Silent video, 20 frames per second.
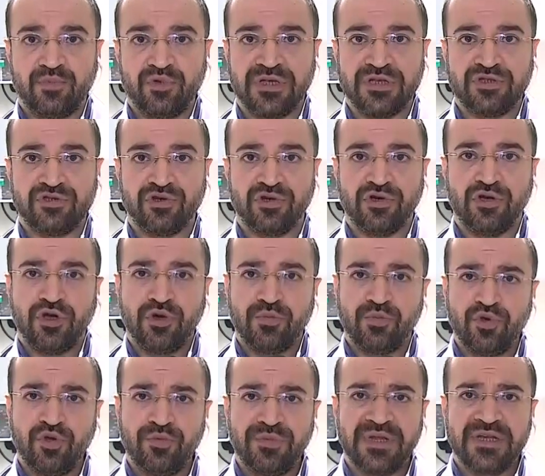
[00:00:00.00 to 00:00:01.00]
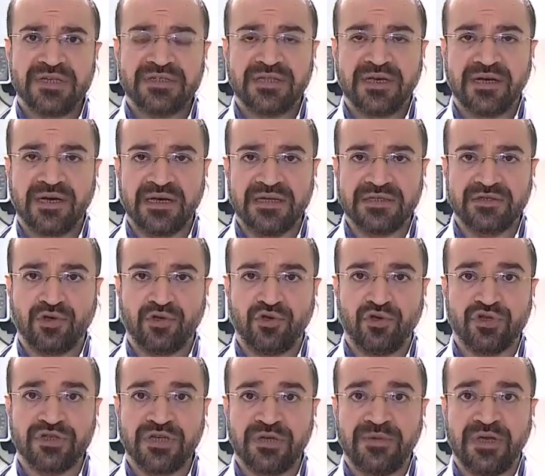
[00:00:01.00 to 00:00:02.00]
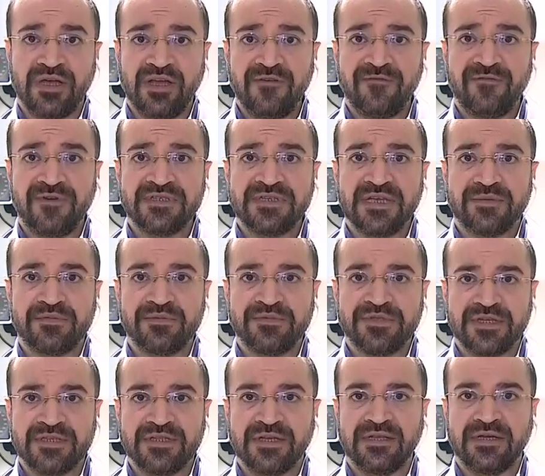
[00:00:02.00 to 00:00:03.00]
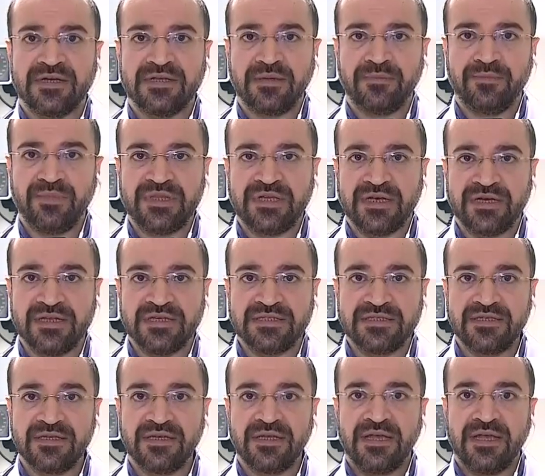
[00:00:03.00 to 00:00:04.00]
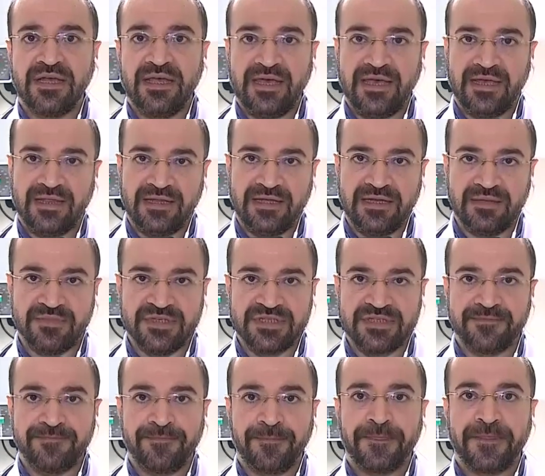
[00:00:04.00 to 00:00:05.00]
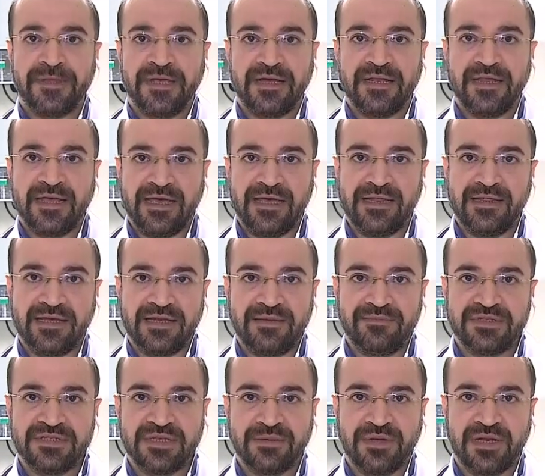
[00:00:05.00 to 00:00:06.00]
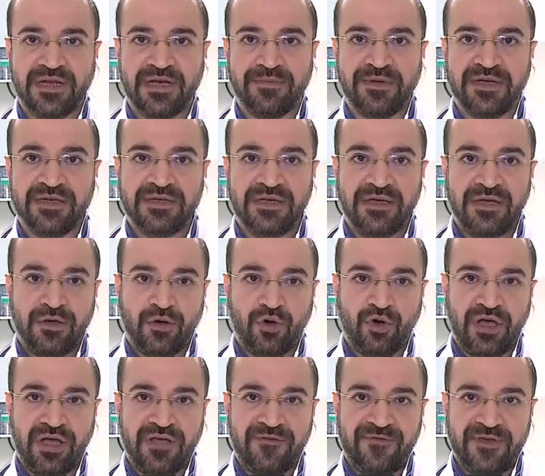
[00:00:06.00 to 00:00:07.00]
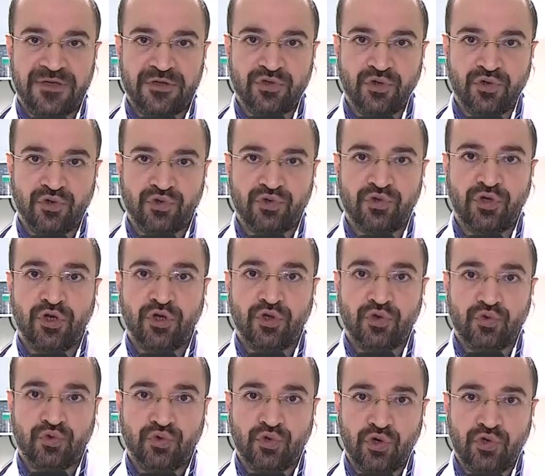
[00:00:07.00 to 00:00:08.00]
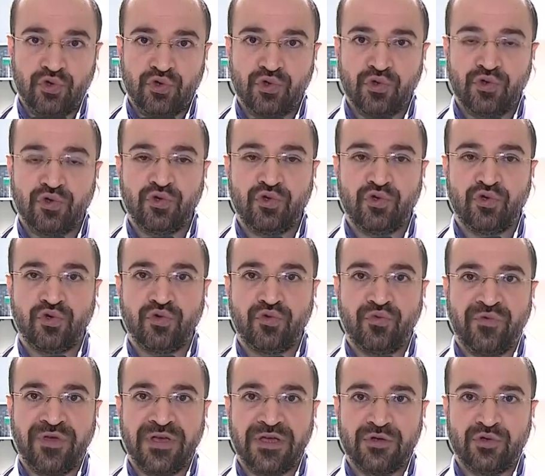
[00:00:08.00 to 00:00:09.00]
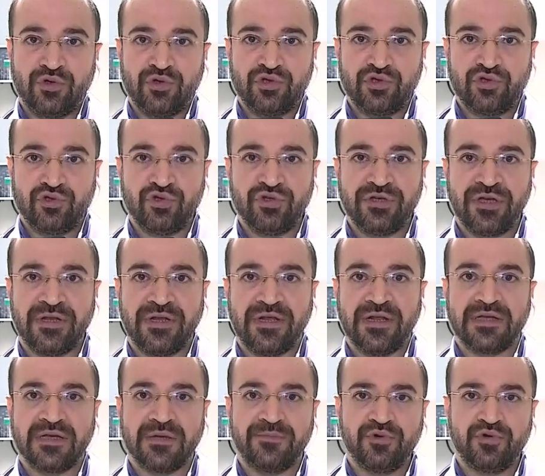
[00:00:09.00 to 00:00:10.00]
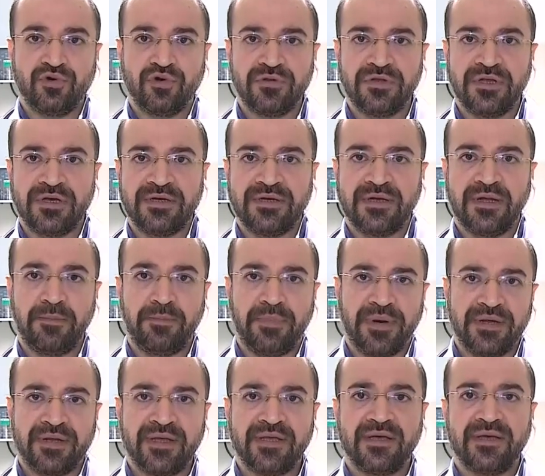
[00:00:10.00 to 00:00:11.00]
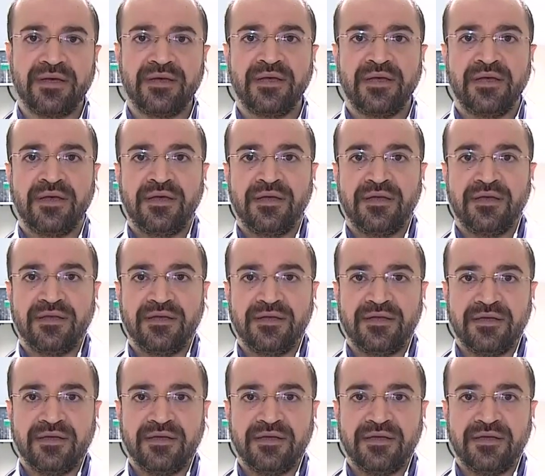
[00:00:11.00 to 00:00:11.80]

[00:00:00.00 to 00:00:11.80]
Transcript: bulaşıyor. Bunu biraz daha az görüyoruz ama en fazla yaptığımız hatalardan bir tanesi ellerimiz. Yani ellerimizle beraber o enfeksiyonun döküldüğü ve düştüğü yerlere, kapı kollarına, paraya, e,